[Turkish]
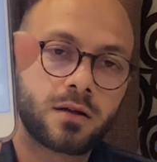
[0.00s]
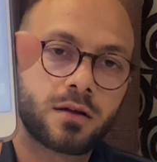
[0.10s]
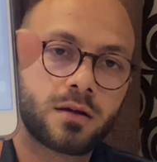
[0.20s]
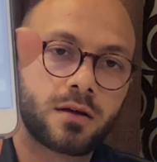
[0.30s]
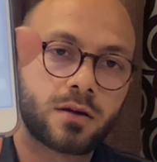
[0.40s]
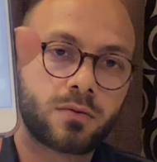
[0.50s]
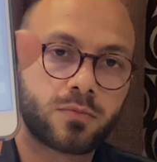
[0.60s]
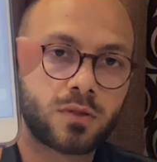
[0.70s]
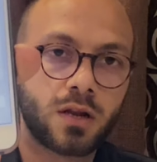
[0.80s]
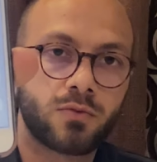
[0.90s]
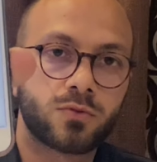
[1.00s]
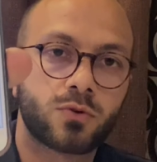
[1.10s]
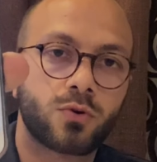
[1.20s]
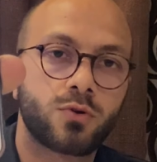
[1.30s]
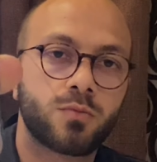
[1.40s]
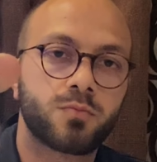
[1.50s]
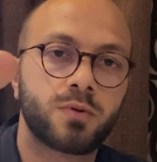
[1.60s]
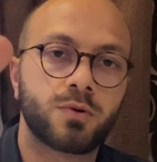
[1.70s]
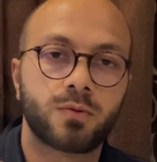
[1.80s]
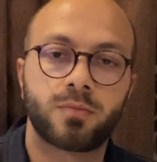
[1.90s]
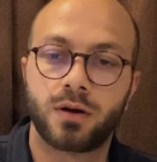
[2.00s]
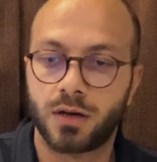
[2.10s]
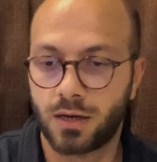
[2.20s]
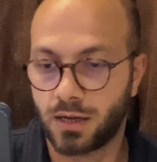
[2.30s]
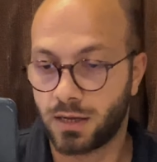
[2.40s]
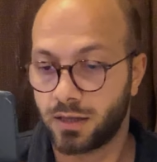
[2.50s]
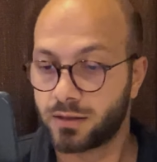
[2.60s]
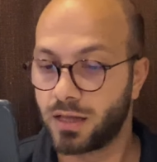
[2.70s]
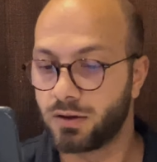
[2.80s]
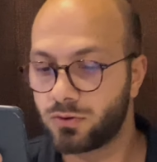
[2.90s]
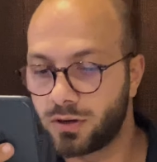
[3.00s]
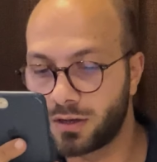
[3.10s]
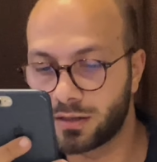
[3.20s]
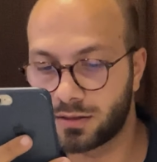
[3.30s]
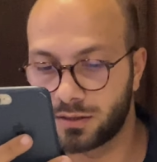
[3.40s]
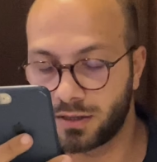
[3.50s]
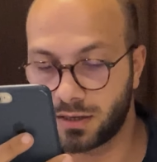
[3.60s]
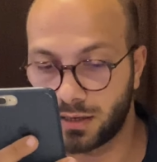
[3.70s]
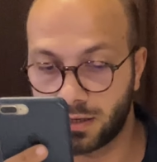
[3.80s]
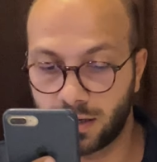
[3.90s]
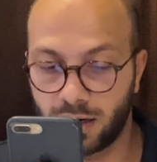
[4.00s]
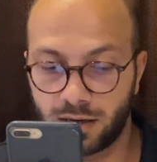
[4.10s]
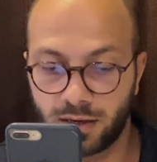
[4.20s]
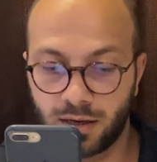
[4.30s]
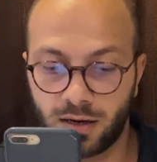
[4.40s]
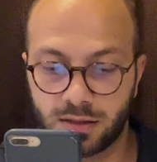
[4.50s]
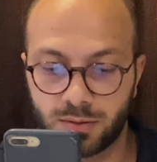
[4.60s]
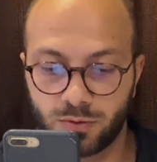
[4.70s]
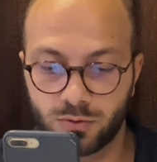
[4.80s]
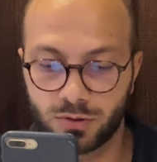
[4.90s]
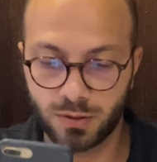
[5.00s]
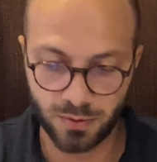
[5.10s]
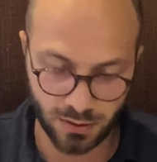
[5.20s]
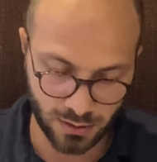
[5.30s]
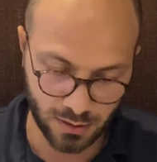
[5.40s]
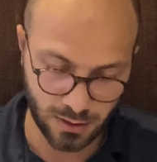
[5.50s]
e, telefonda görünüyor mu bilmiyorum ama telefon en altında KN6100 diye bir